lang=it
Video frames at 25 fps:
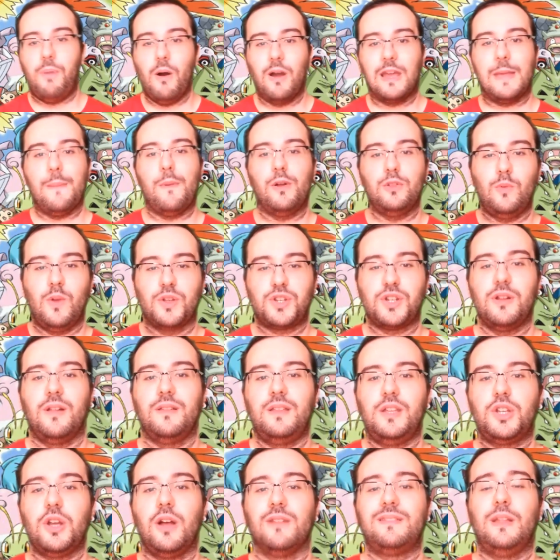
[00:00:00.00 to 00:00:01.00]
Pokémon
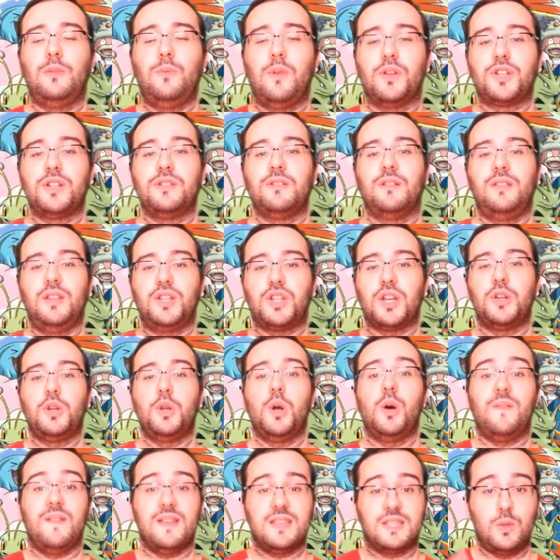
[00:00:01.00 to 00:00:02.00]
218 e
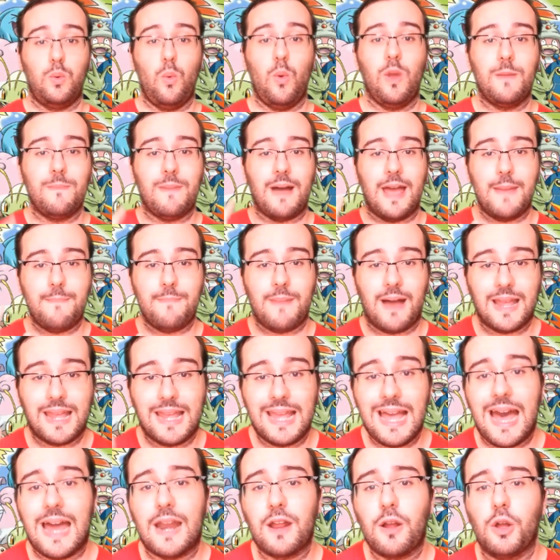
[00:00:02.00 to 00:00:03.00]
219, Slugma e
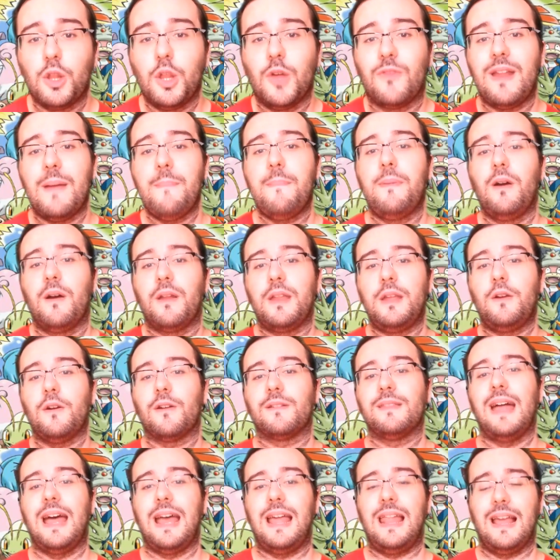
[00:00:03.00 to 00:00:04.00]
Maccargo dovrebbero
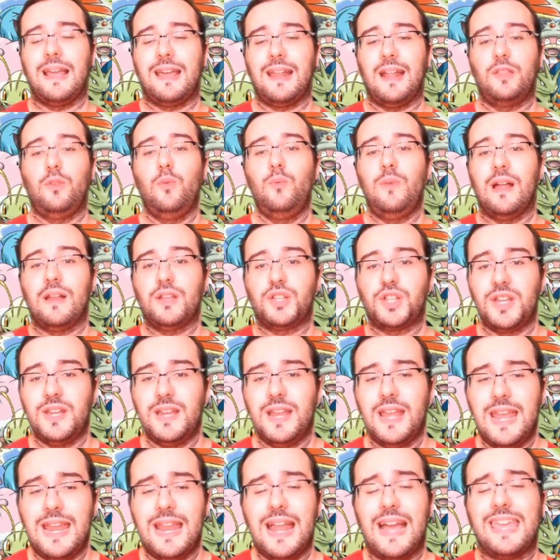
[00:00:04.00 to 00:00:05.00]
ricordare la creatura
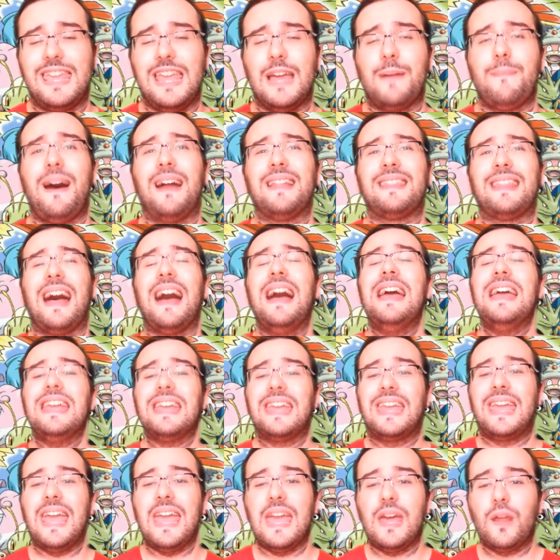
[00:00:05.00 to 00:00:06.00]
cinena chiamata
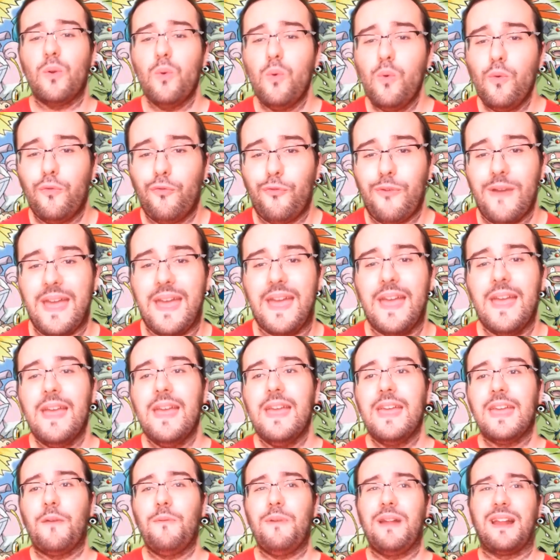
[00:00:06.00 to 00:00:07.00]
Kerufe,
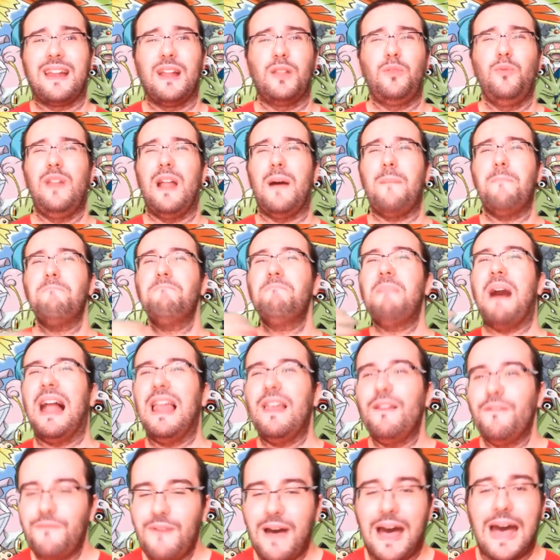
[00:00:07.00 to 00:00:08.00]
una creatura
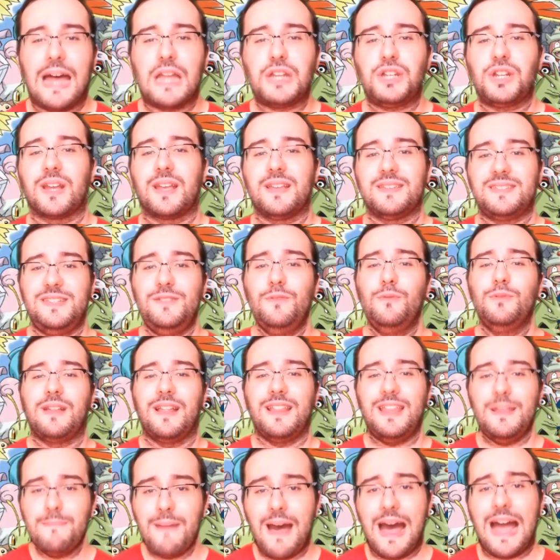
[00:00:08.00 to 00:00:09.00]
malvagia che si
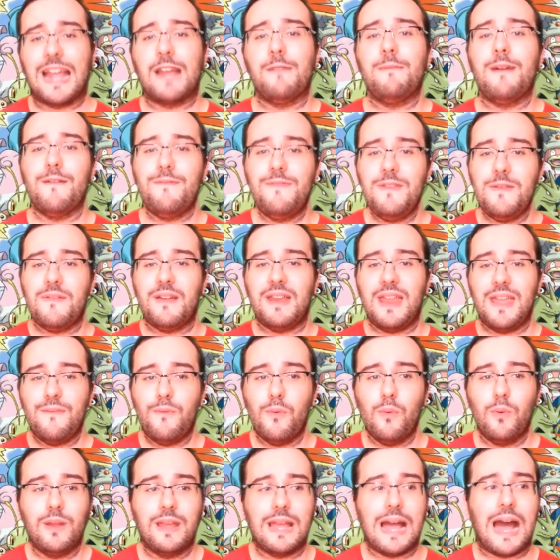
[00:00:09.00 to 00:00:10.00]
nutre di magma e vive nei
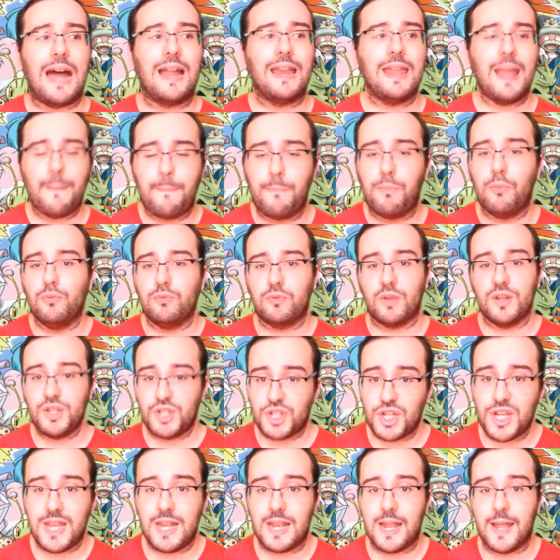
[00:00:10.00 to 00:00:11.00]
vulcani appunto in
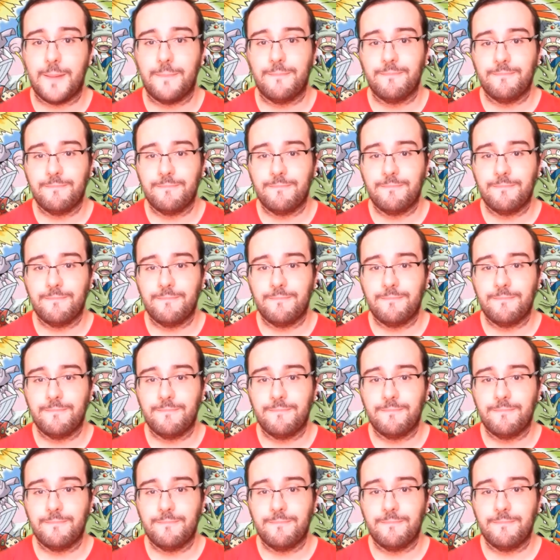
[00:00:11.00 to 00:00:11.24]
Cile.